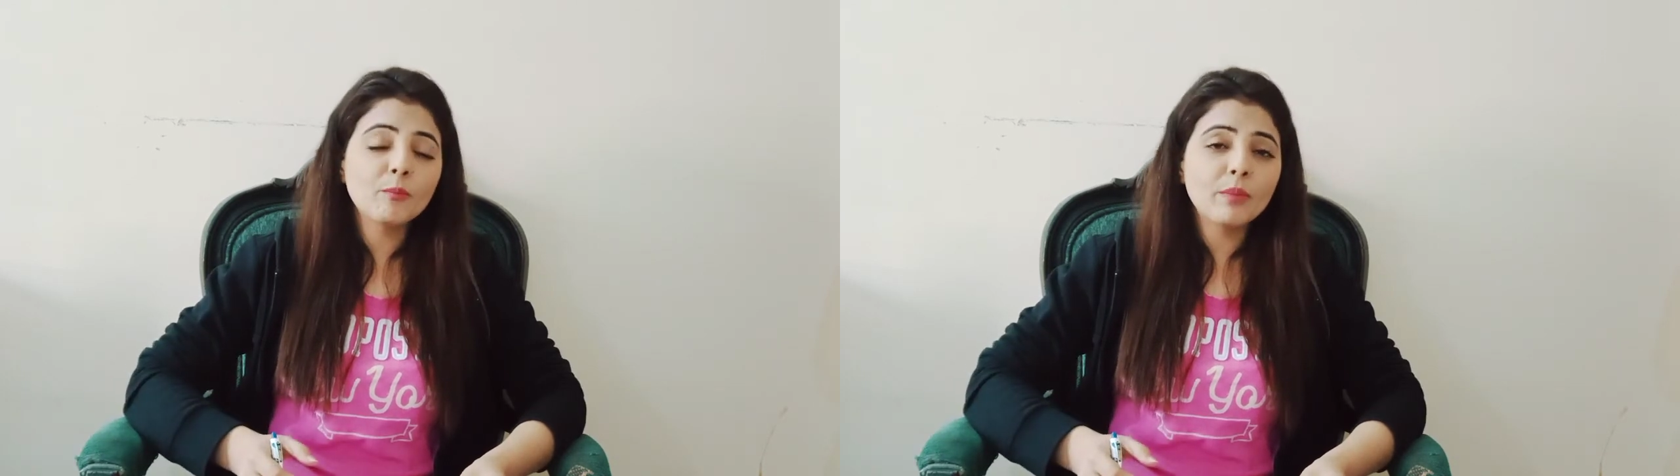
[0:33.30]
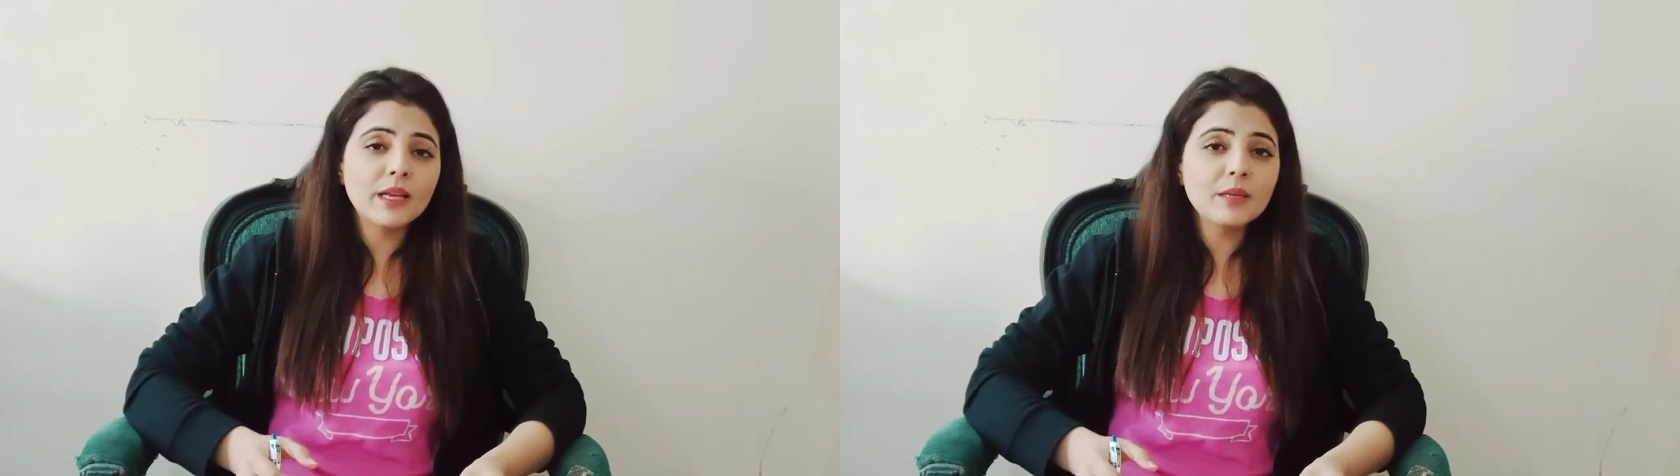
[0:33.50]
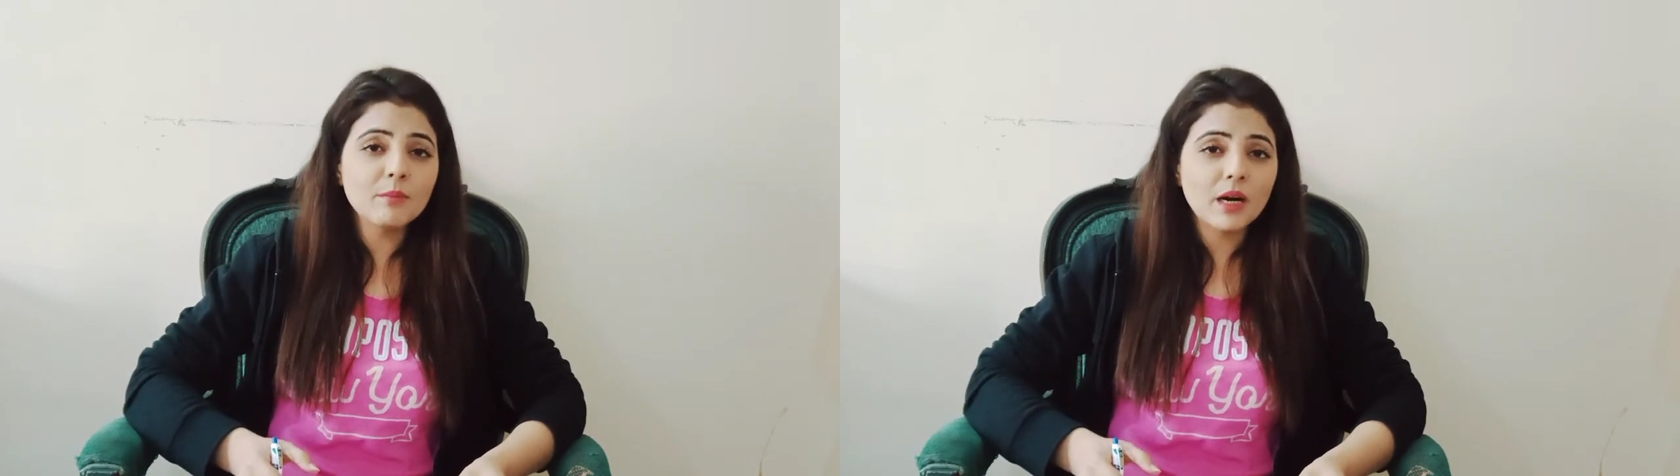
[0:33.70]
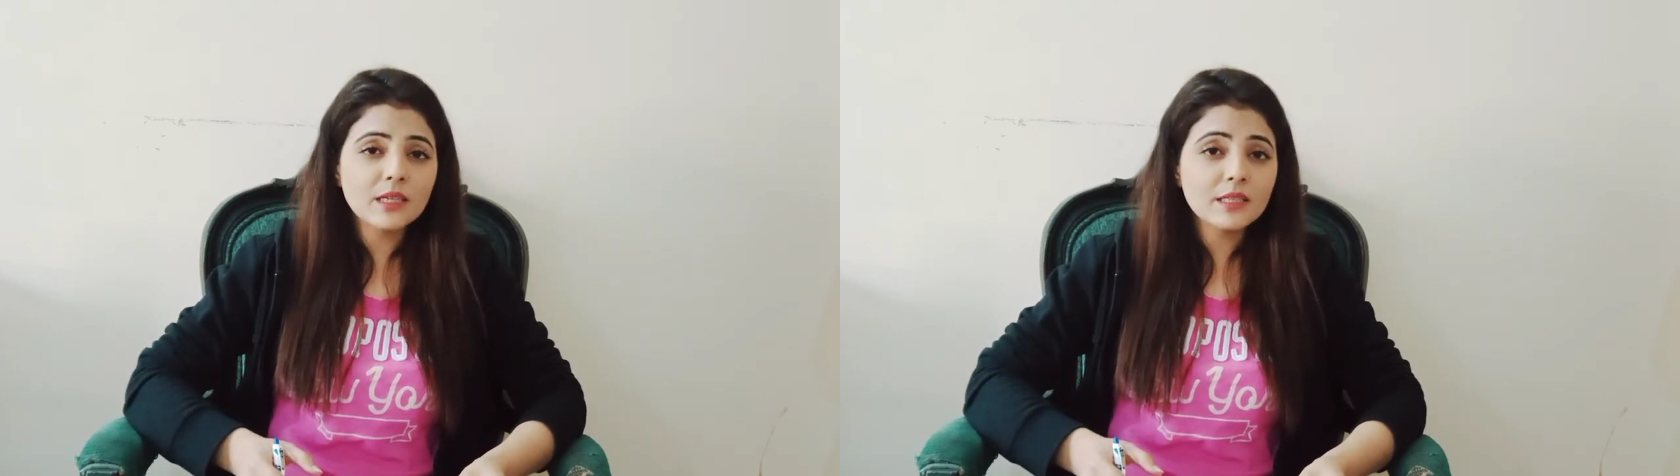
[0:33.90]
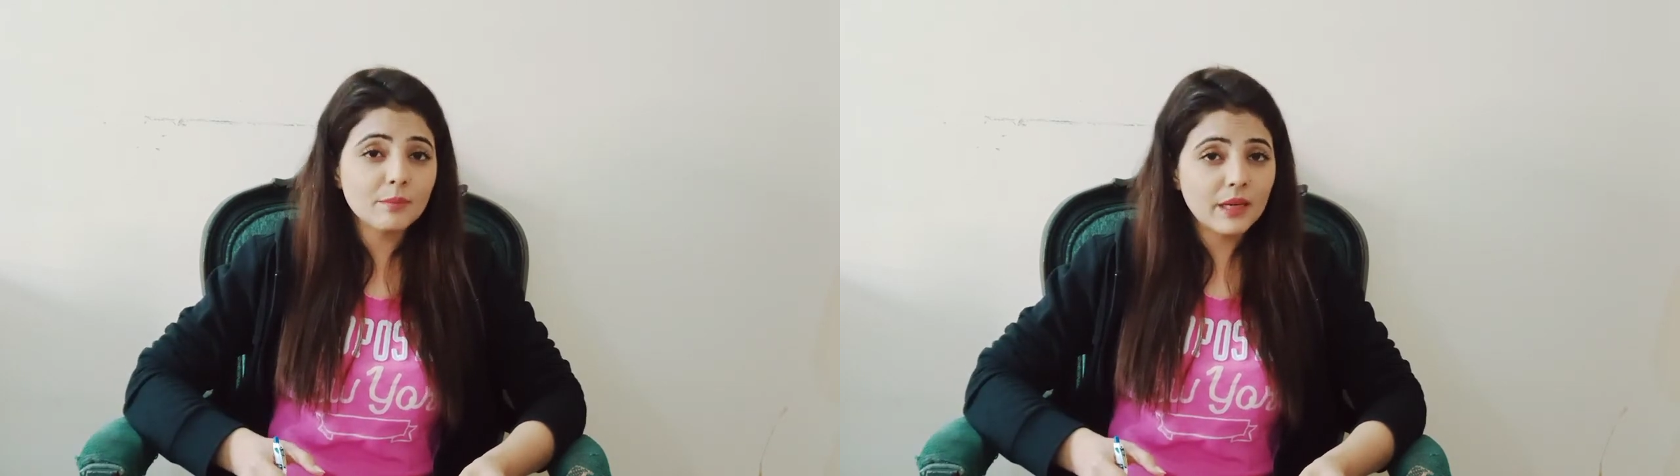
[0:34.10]
पहली
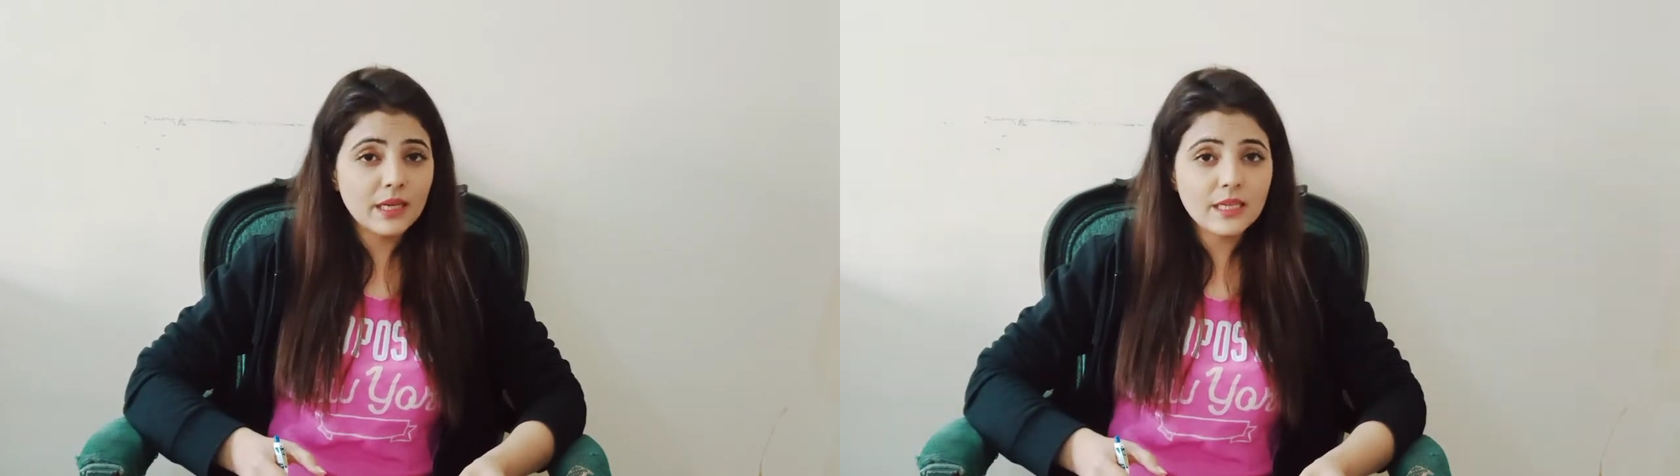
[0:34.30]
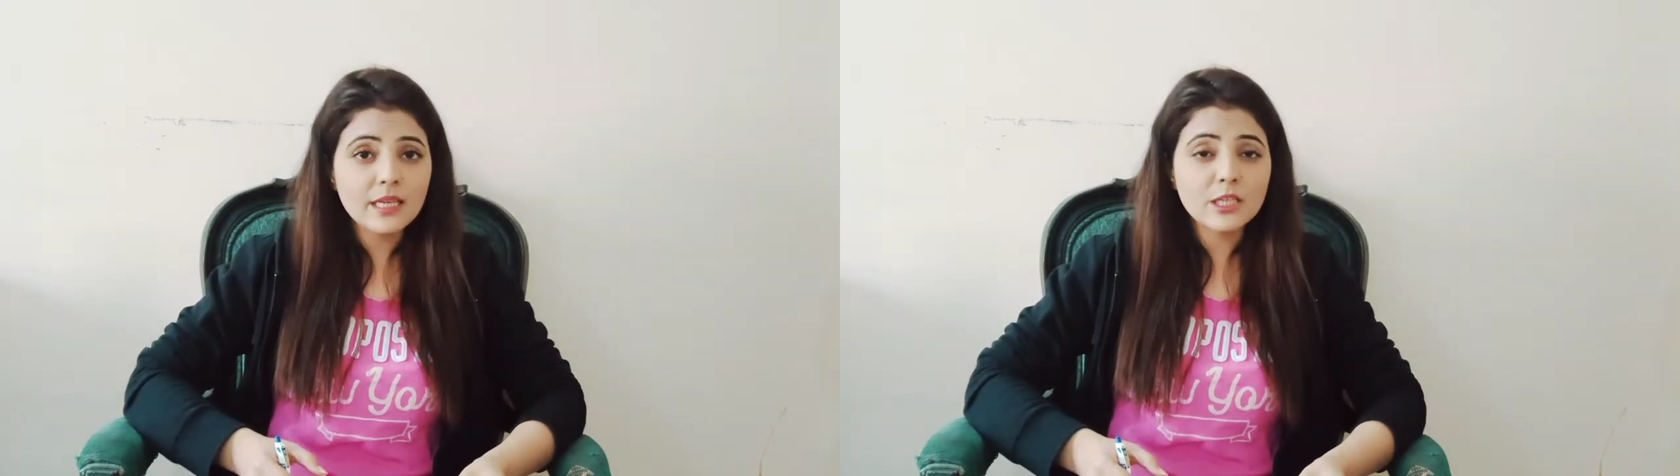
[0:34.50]
मार्च से पहले ही